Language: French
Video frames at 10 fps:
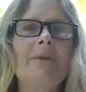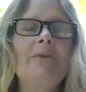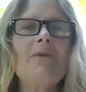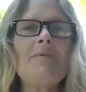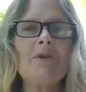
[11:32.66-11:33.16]
Ça
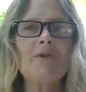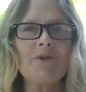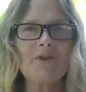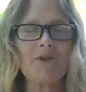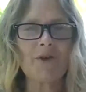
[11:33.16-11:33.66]
nous demande de
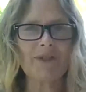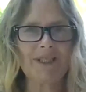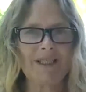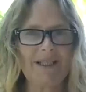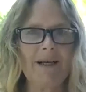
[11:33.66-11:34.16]

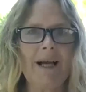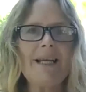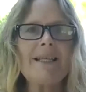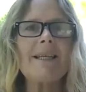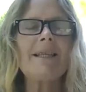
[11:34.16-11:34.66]
sentir
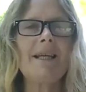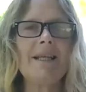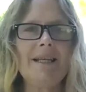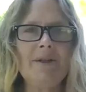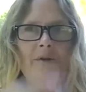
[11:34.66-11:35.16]
cet
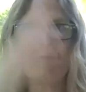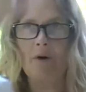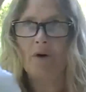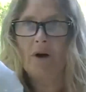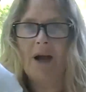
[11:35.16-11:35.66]

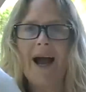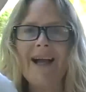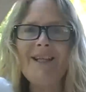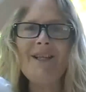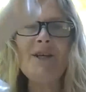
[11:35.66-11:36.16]
alignement,
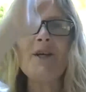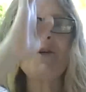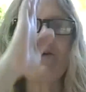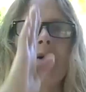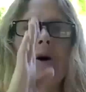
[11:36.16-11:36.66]
aligner
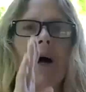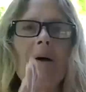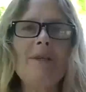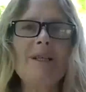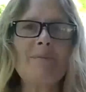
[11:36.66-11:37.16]
corps,
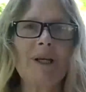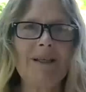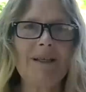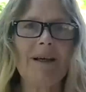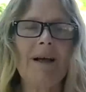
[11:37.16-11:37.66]
âme,
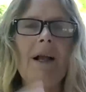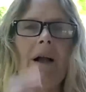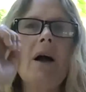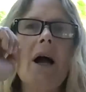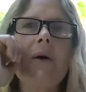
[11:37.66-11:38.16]
esprit,
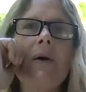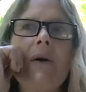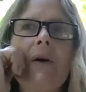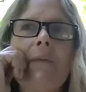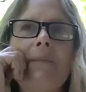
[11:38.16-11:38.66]

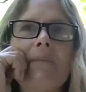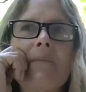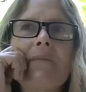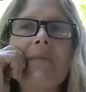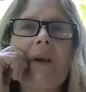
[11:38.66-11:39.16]
euh,
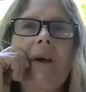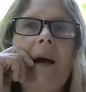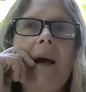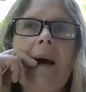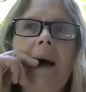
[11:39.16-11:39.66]

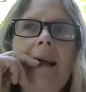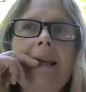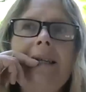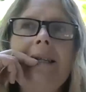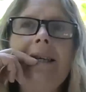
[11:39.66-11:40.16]

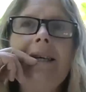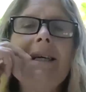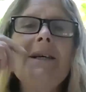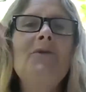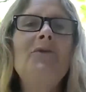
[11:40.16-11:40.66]

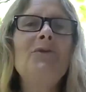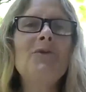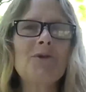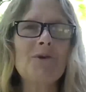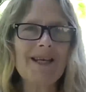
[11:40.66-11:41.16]
aligner tous
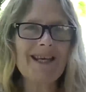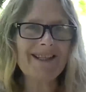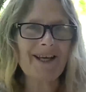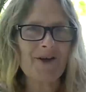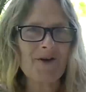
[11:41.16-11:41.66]
nos soleils
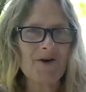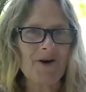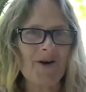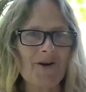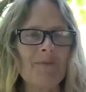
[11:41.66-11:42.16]

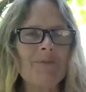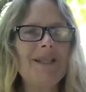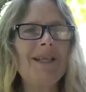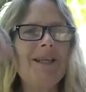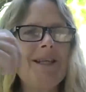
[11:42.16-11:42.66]
intérieurs, comme
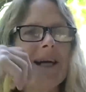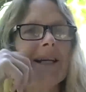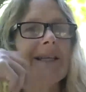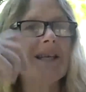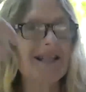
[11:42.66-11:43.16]
dit Kenny
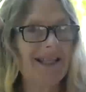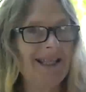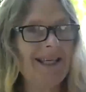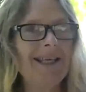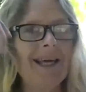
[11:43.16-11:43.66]
Arcana,
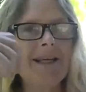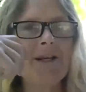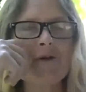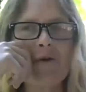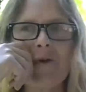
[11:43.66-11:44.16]
qui est
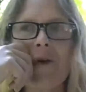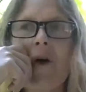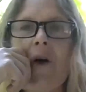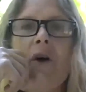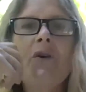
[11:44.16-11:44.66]
guerrier jaune,
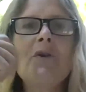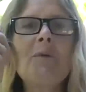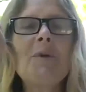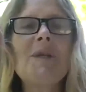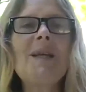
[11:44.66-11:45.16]
se
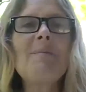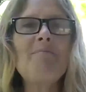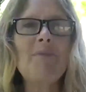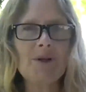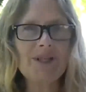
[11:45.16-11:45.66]
poser les
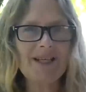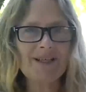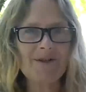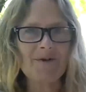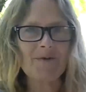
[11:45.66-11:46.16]
bonnes
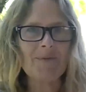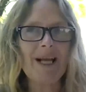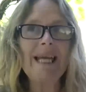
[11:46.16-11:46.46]
questions